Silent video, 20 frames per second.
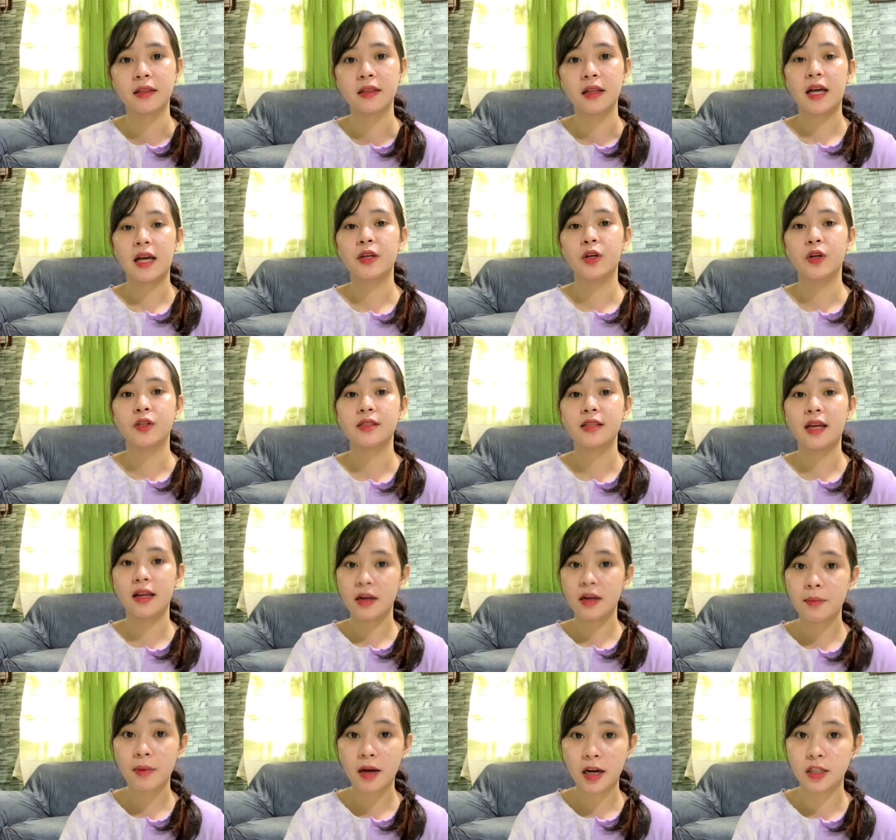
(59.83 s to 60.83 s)
Ayun, sana
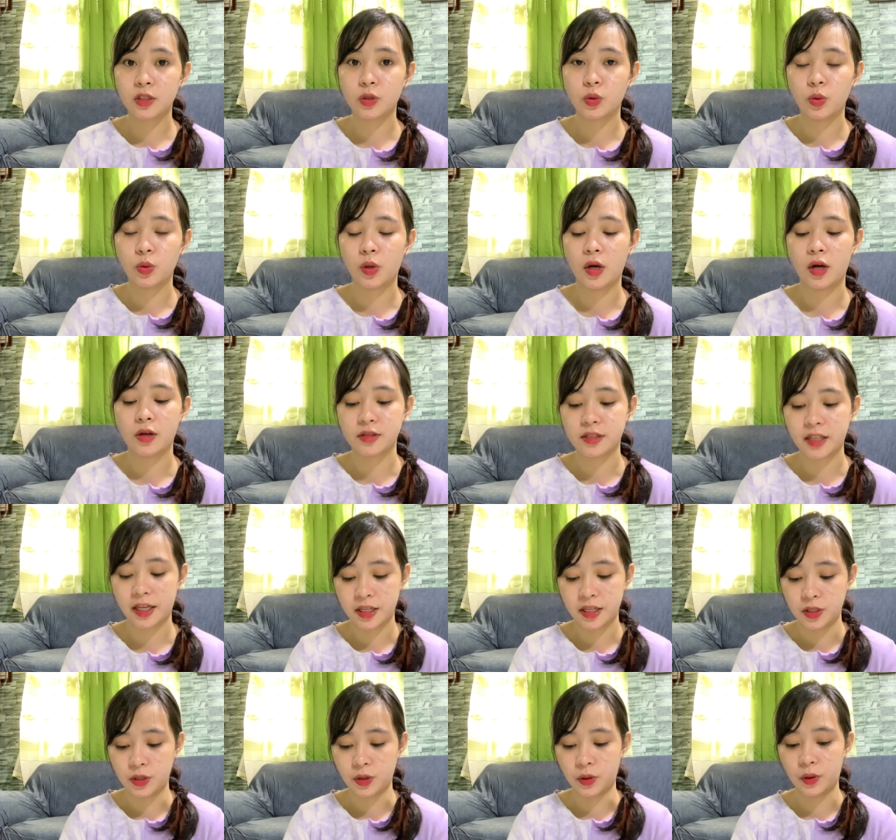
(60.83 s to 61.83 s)
makatulong ako sa
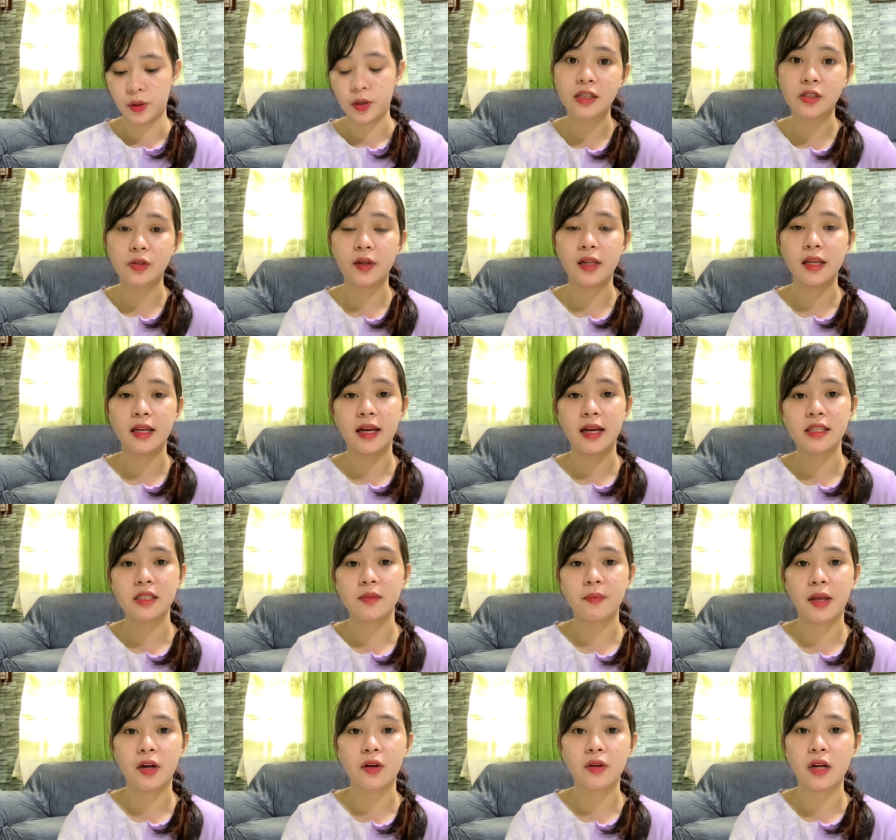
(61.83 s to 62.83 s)
inyo. Actually guys,
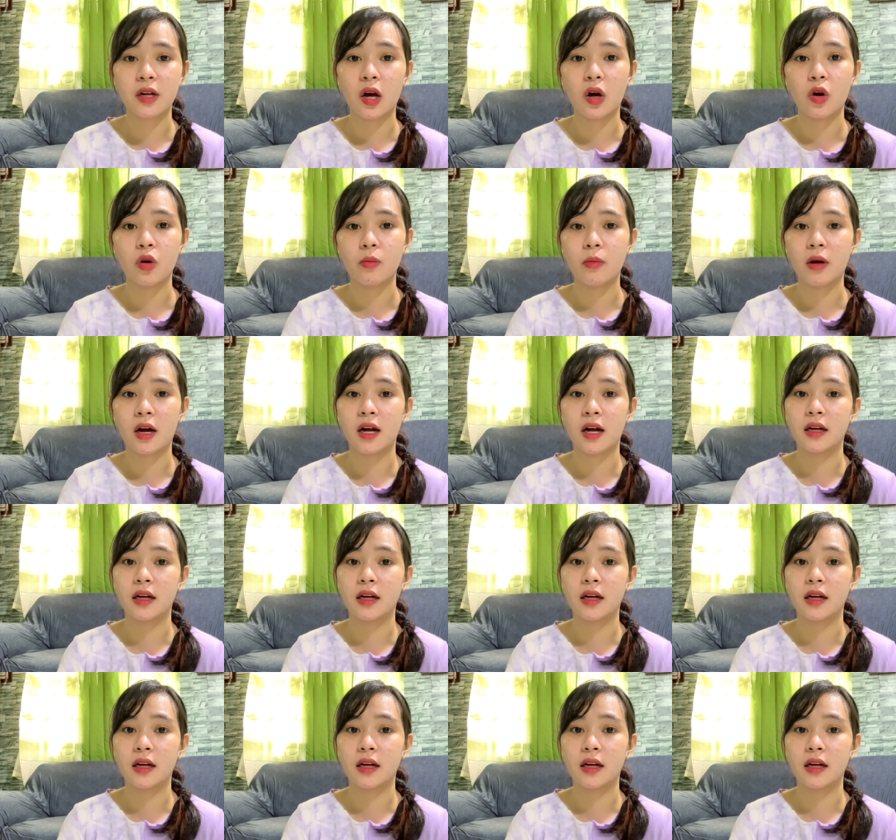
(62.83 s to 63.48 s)
meron na akong mga